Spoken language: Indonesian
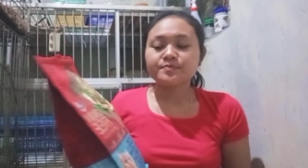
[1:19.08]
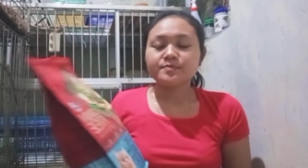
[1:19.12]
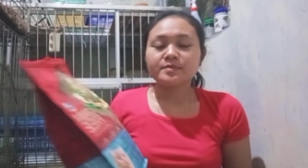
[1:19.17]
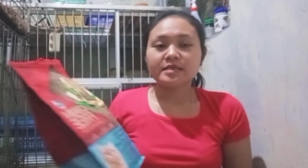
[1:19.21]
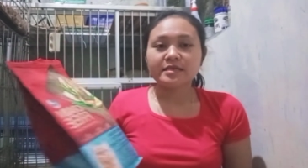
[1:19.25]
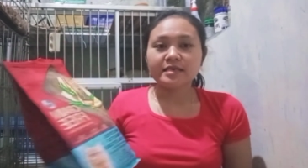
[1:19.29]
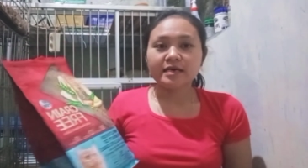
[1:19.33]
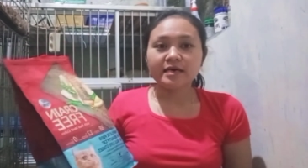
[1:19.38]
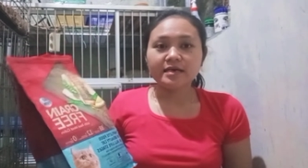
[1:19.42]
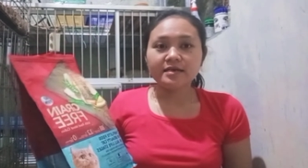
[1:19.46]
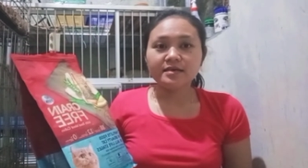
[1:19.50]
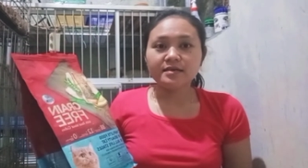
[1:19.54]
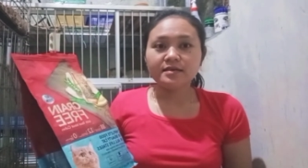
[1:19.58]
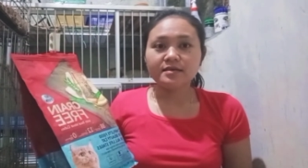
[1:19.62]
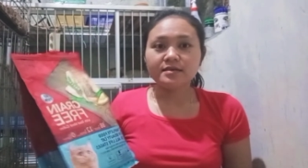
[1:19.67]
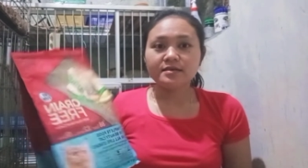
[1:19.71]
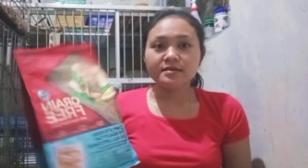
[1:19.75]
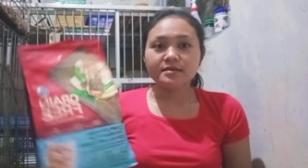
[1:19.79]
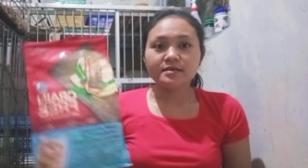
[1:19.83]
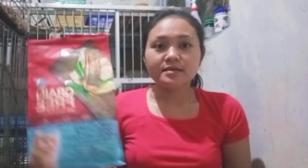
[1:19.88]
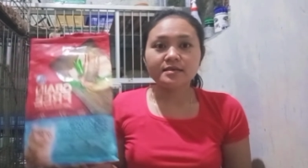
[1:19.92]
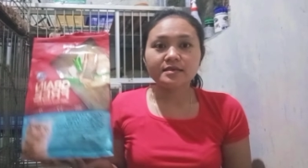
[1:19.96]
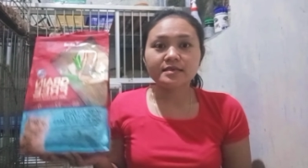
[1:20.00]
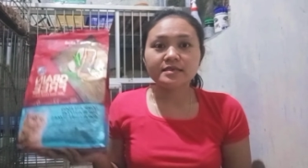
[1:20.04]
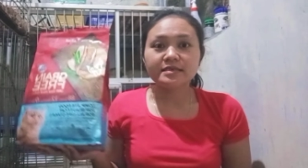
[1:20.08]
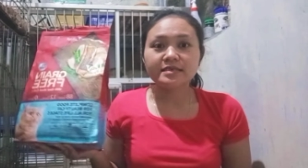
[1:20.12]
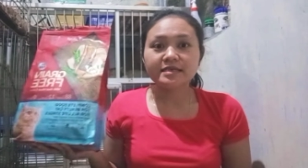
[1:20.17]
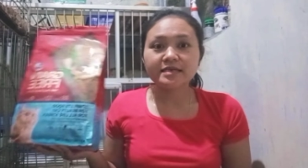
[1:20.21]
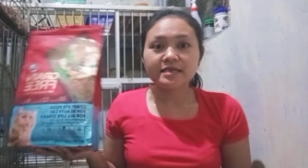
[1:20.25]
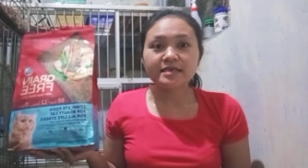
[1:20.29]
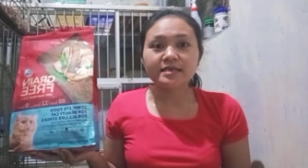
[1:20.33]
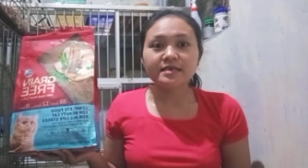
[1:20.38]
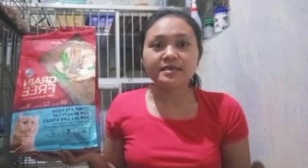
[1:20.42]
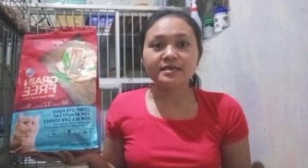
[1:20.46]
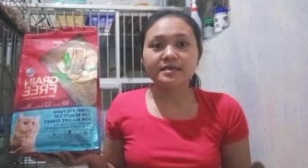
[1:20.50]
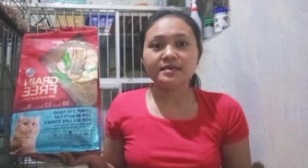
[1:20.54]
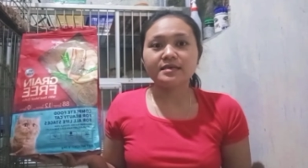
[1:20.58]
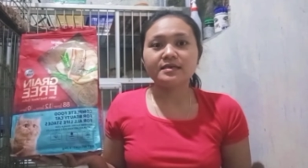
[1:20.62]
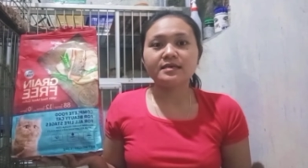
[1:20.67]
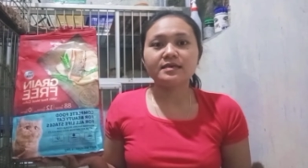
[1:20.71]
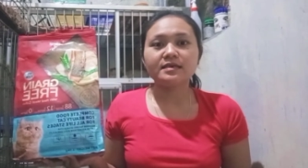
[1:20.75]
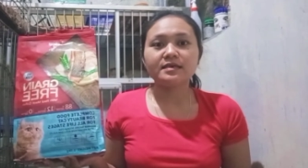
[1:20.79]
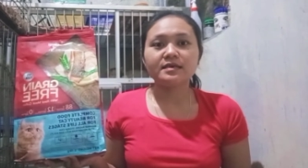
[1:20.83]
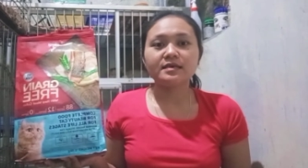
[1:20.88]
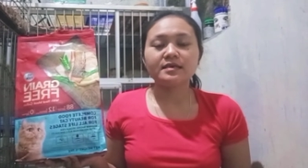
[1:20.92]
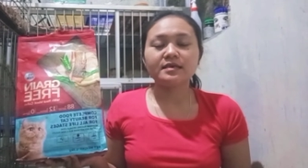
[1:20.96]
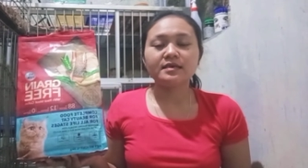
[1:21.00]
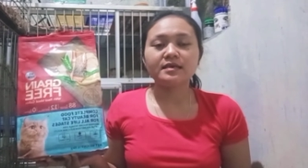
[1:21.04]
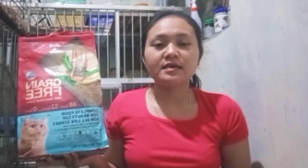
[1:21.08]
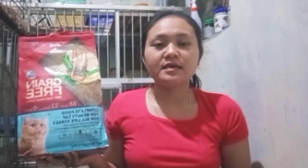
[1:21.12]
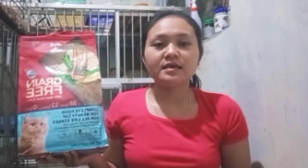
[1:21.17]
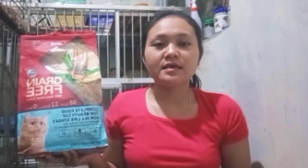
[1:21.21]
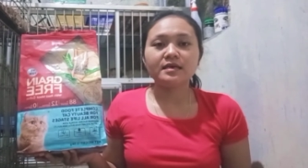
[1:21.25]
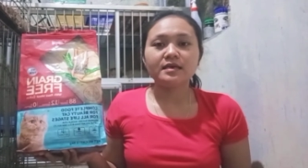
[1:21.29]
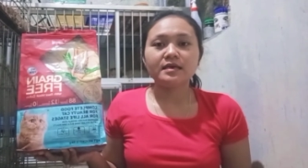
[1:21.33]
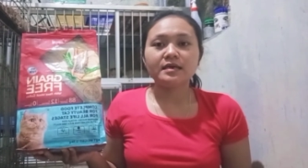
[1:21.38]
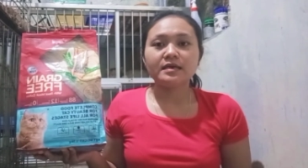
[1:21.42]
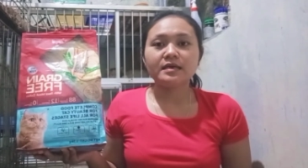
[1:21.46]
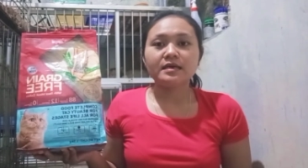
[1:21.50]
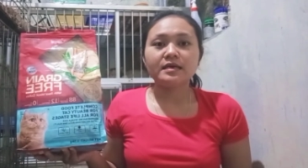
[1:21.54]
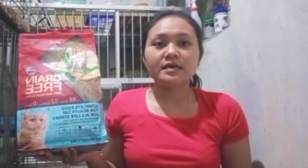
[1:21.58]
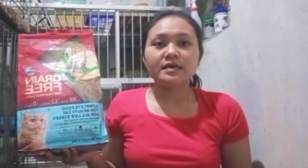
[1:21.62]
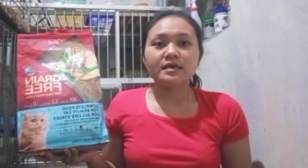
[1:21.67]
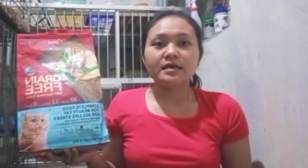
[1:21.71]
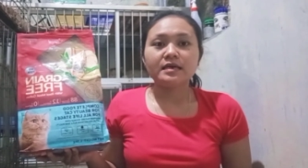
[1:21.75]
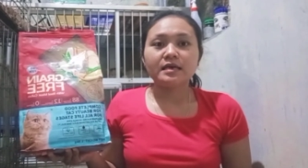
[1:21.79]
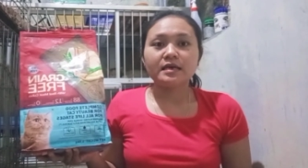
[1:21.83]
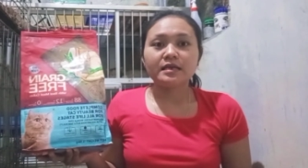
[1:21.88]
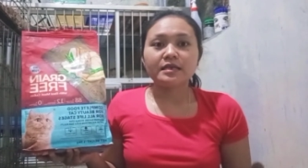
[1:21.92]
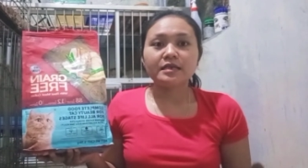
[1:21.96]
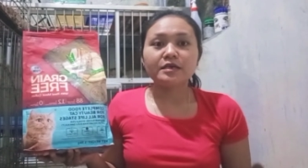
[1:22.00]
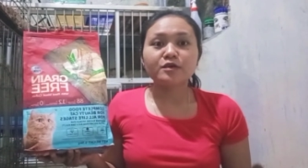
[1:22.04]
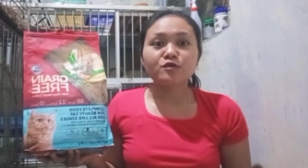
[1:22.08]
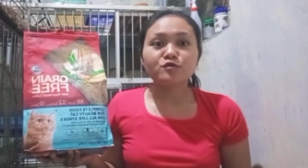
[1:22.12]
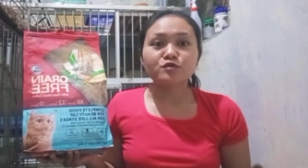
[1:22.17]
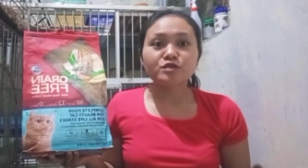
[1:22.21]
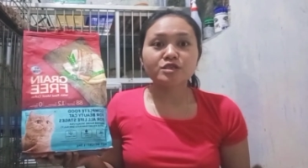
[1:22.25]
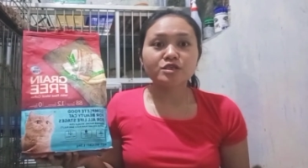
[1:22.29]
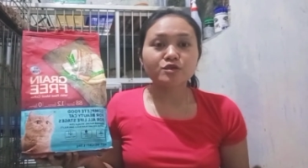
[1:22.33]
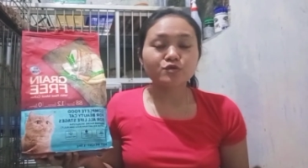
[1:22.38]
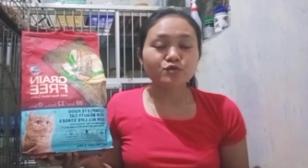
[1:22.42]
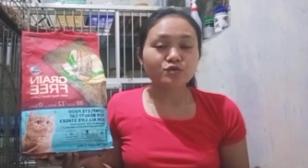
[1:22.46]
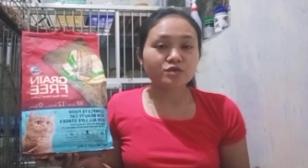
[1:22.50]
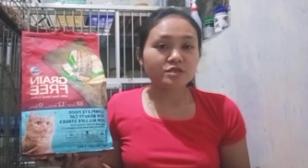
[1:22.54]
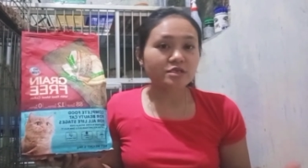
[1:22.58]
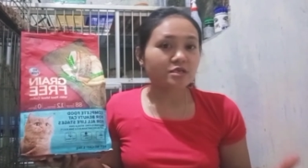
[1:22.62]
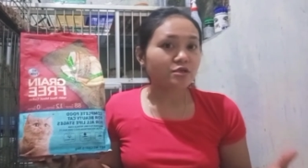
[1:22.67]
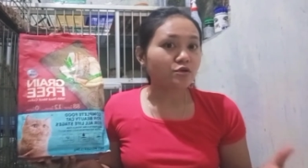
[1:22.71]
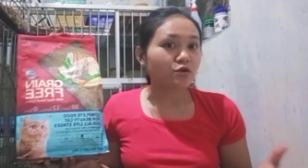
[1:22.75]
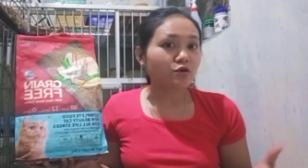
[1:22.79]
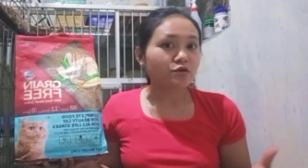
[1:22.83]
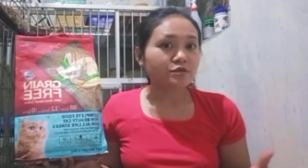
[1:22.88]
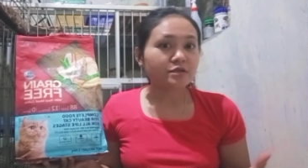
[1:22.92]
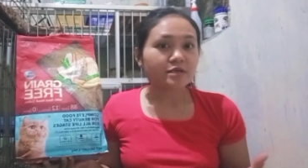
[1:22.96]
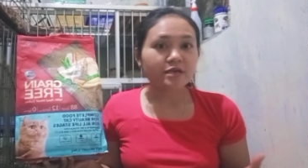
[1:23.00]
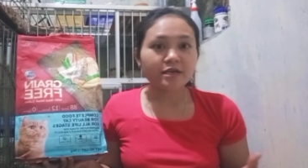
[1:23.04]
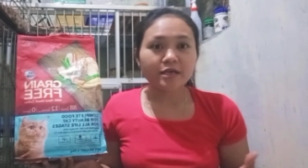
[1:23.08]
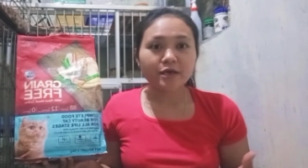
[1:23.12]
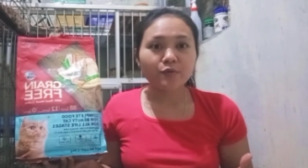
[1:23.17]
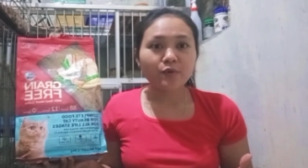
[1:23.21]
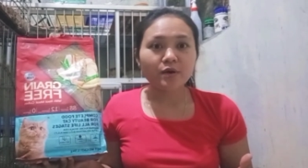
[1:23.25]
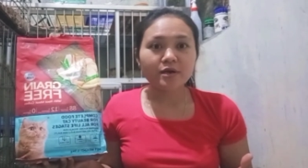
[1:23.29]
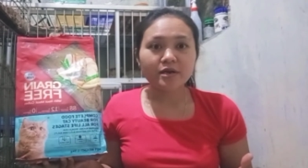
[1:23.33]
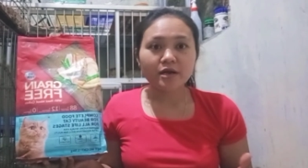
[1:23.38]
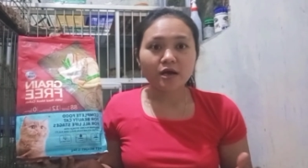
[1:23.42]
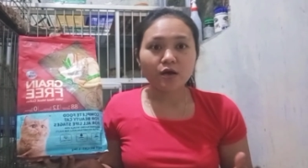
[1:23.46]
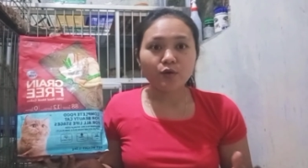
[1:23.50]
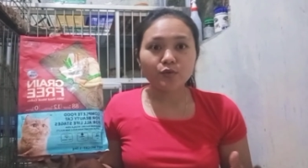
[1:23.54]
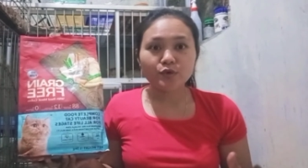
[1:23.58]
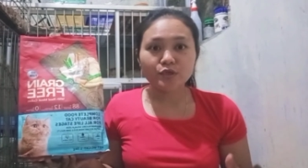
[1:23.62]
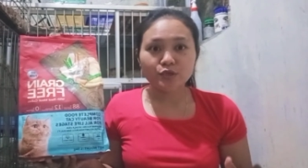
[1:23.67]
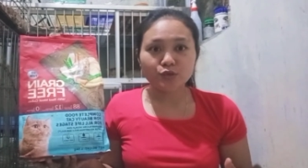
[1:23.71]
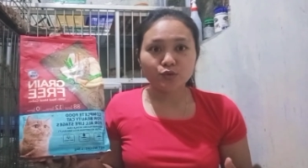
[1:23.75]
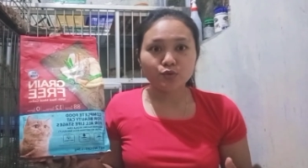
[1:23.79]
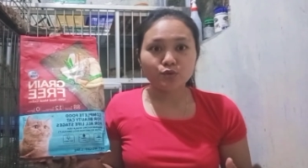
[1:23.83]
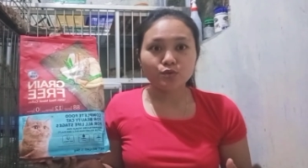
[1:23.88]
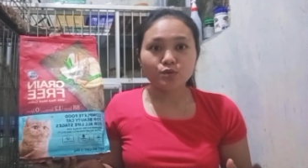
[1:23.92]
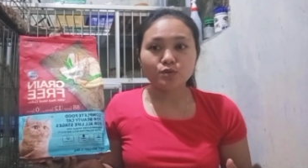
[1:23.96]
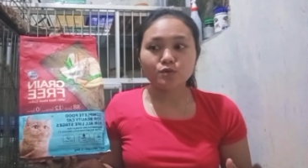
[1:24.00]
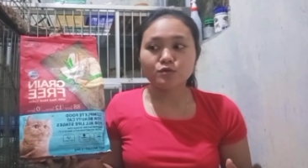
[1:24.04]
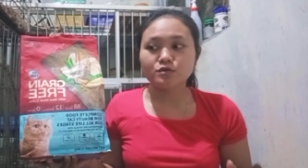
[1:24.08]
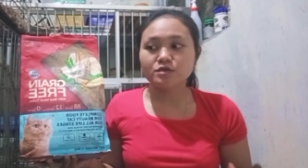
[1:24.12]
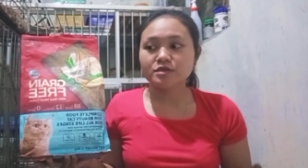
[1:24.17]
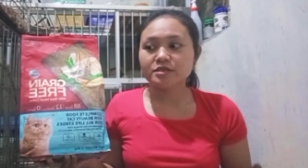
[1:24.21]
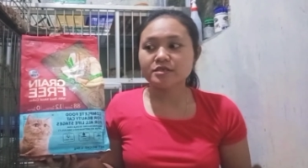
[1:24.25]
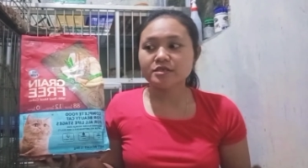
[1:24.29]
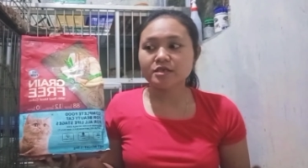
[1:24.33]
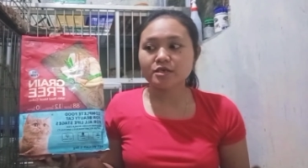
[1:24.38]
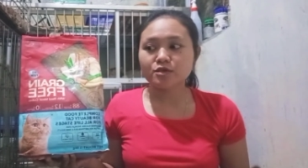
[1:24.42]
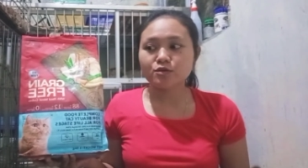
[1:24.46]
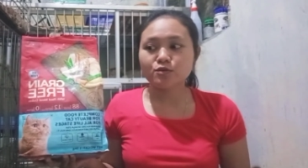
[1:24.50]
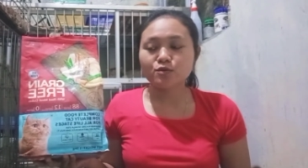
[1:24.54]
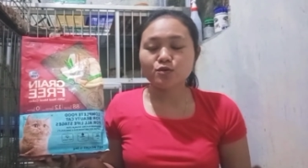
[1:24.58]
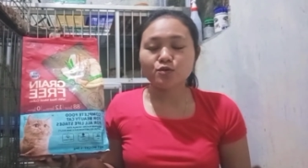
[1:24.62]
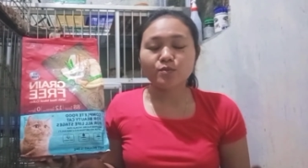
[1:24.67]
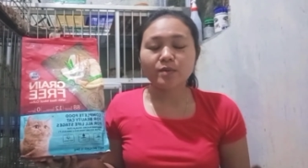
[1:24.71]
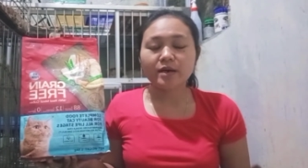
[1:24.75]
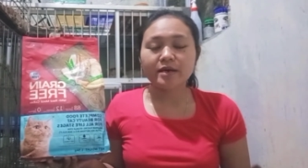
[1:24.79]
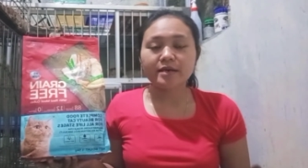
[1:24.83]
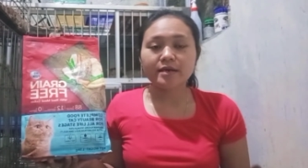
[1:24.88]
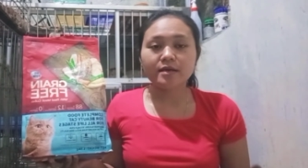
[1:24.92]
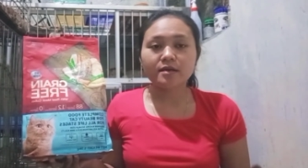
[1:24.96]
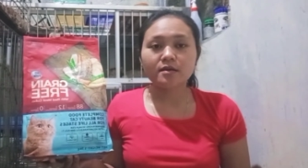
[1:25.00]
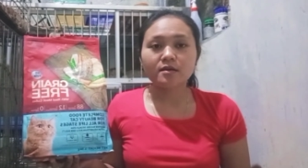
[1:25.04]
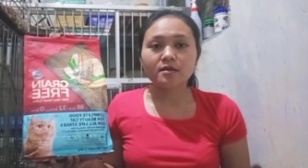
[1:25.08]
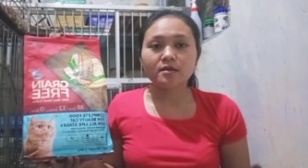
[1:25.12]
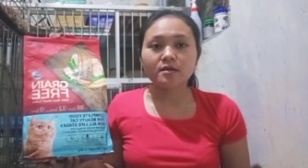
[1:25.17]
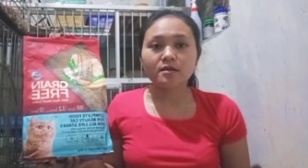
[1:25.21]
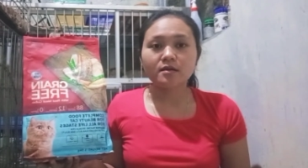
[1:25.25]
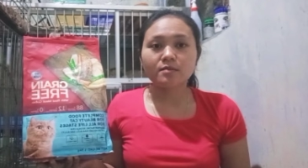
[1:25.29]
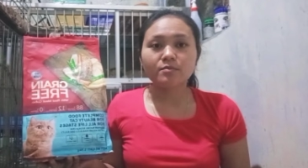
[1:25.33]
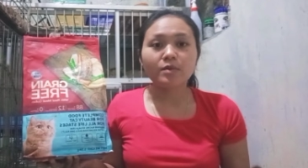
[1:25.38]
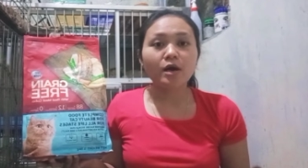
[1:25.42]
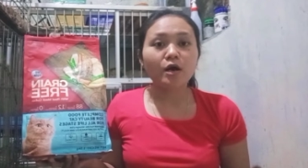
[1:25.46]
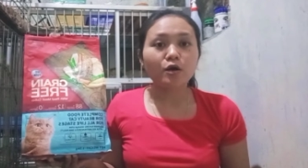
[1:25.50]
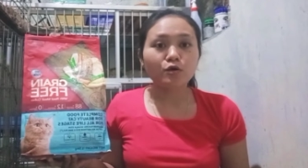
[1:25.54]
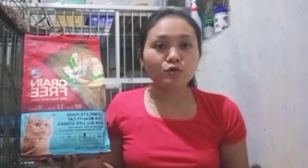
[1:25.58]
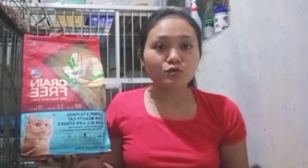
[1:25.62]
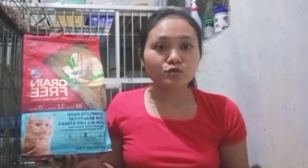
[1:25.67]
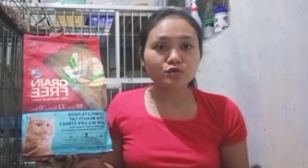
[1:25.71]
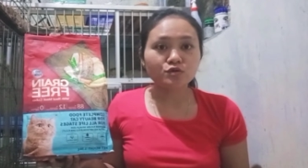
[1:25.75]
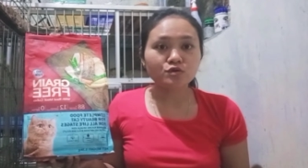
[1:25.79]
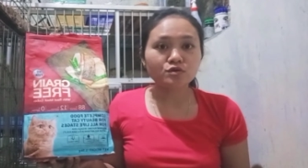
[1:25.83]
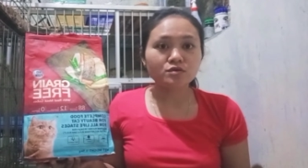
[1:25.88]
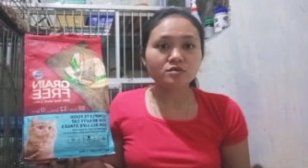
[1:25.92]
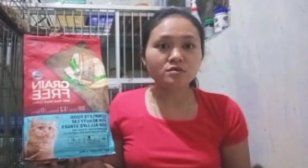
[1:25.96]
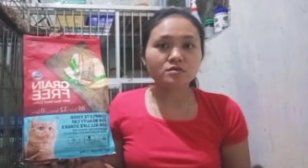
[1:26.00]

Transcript: Dan di di kucing-kucing dokter hewan aku itu kucingnya itu lumayan bagus.